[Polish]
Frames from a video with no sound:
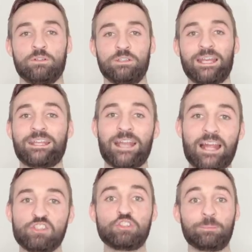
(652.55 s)
Jak
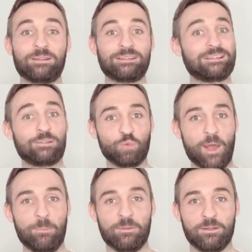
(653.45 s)
radzisz sobie ze
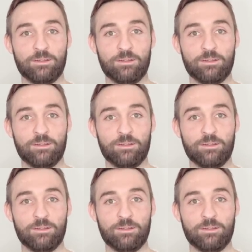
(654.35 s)
złem?